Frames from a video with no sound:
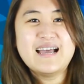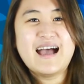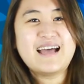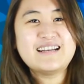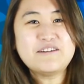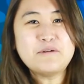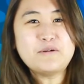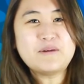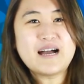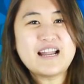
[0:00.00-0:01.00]
Anda
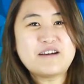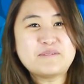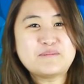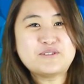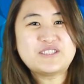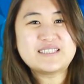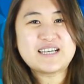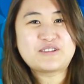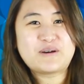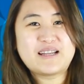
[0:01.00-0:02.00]
mau mengalami
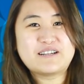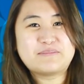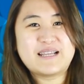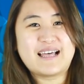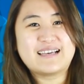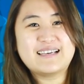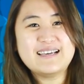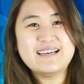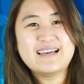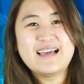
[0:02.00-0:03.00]
mujizat Tuhan lebih
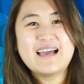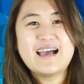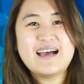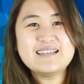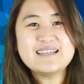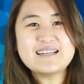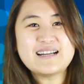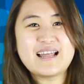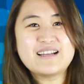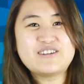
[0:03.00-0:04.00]
lagi?
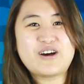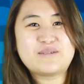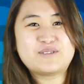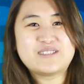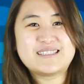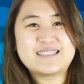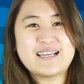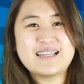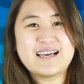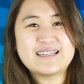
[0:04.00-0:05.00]
Hadirilah doa
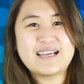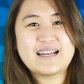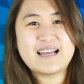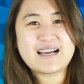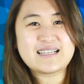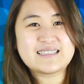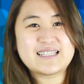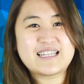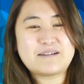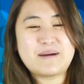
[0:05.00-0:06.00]
mujizat yang diadakan
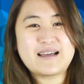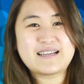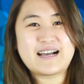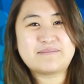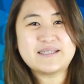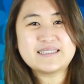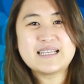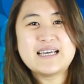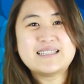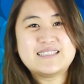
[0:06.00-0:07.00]
setiap hari Kamis
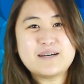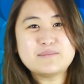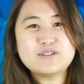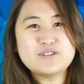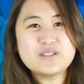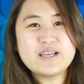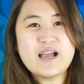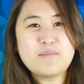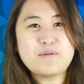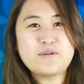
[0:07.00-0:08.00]
jam
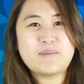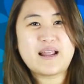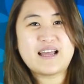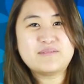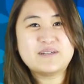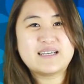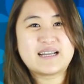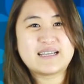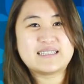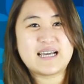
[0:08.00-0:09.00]
7.30 malam di
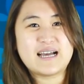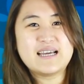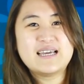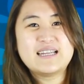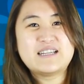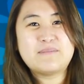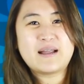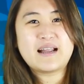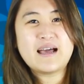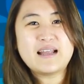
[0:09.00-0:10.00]
gereja, di
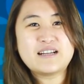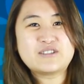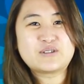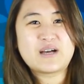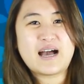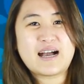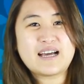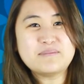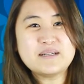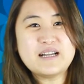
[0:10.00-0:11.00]
mana Anda juga
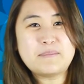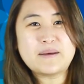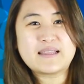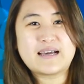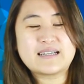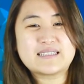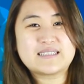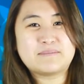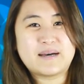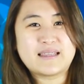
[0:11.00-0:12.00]
akan mendapatkan
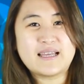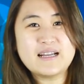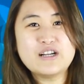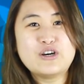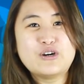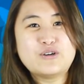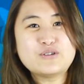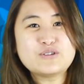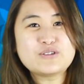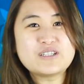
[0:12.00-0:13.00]
kesempatan
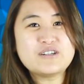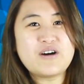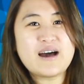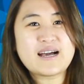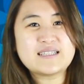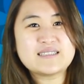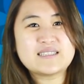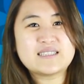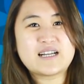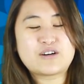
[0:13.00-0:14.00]
untuk didoakan
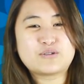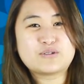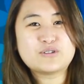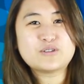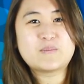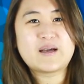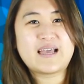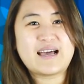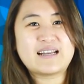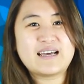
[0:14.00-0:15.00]
secara khusus
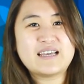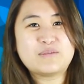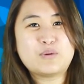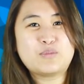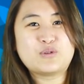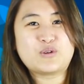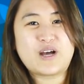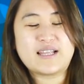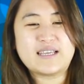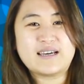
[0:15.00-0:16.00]
bagi Anda yang
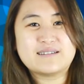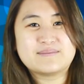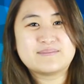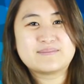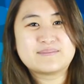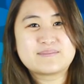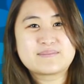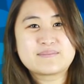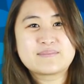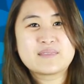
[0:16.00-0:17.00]
membutuhkannya.
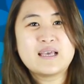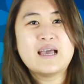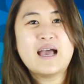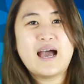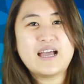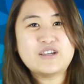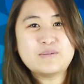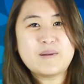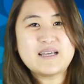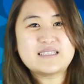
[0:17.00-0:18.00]

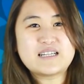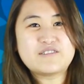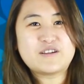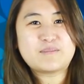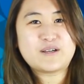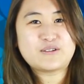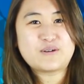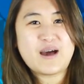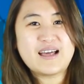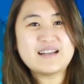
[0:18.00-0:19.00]
Ayo pelajari firman
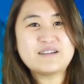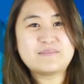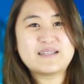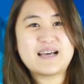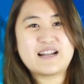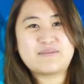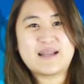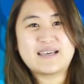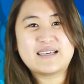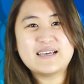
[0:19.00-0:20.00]
Tuhan lebih
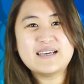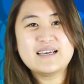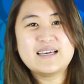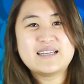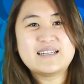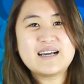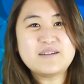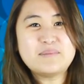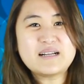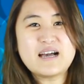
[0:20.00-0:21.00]
dalam lagi
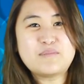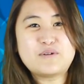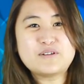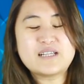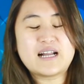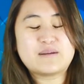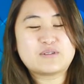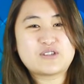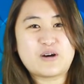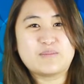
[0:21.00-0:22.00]
dengan bergabung
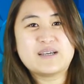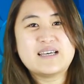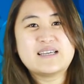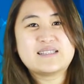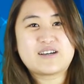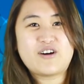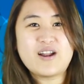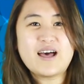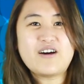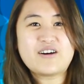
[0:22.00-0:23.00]
dalam SOM,
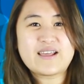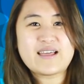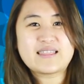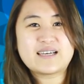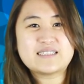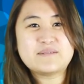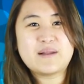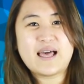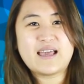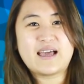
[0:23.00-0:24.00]
Sekolah Orientasi
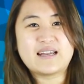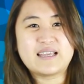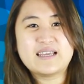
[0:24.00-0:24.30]
Melayani,